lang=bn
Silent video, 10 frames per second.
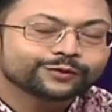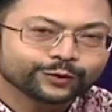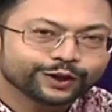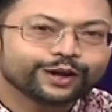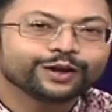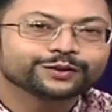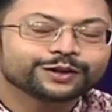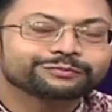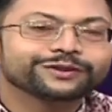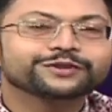কথায় হয়তো
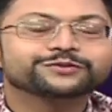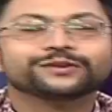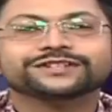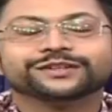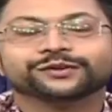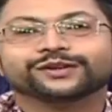আপনারা শুনেছেন